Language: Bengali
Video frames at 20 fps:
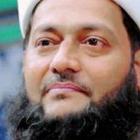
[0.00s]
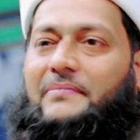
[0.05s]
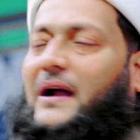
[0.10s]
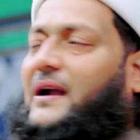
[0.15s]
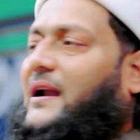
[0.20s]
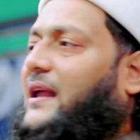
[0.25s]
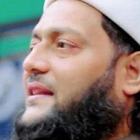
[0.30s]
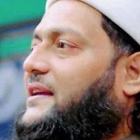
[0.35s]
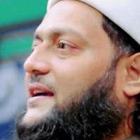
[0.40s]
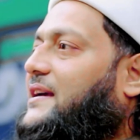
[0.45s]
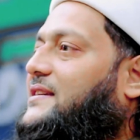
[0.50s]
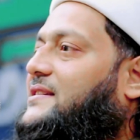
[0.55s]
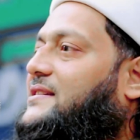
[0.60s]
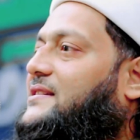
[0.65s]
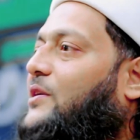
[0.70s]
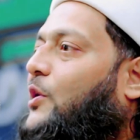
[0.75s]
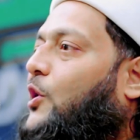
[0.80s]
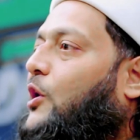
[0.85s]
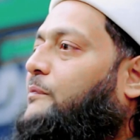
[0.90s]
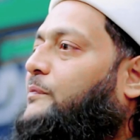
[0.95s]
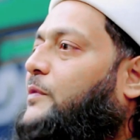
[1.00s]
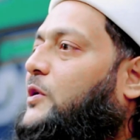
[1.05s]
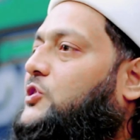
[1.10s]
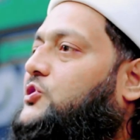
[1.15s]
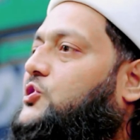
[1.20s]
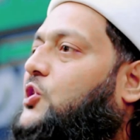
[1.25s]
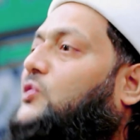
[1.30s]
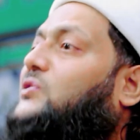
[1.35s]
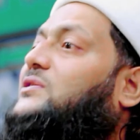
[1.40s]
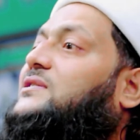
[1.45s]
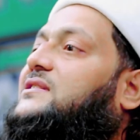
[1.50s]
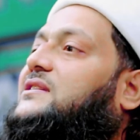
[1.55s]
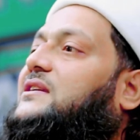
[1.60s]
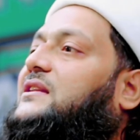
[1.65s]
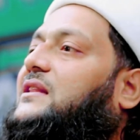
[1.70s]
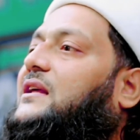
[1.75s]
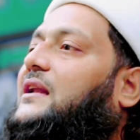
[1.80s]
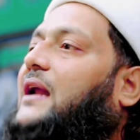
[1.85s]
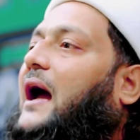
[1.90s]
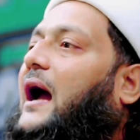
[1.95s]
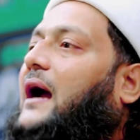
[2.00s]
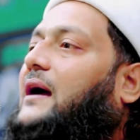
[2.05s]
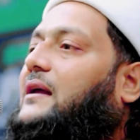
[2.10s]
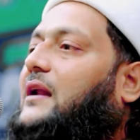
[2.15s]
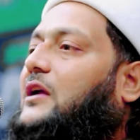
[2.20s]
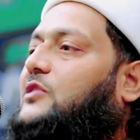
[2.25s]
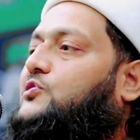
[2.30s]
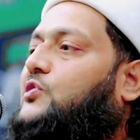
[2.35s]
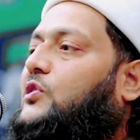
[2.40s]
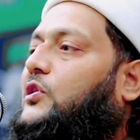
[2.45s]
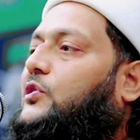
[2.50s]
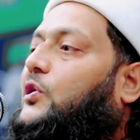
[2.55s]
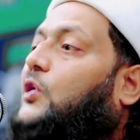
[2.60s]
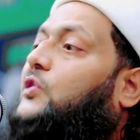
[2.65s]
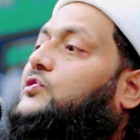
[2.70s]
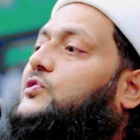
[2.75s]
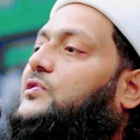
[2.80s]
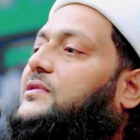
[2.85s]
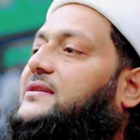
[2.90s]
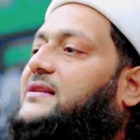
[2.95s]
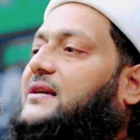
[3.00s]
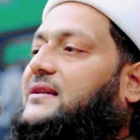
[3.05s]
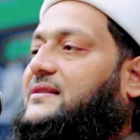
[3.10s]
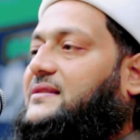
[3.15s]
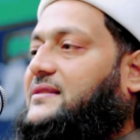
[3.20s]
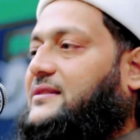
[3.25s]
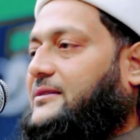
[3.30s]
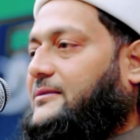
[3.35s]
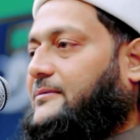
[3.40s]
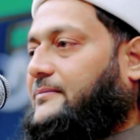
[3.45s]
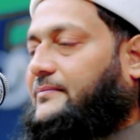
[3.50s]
বাংলাদেশ অপর সংস্কৃতির আগ্রাসনে ধ্বংস হয়ে যাচ্ছে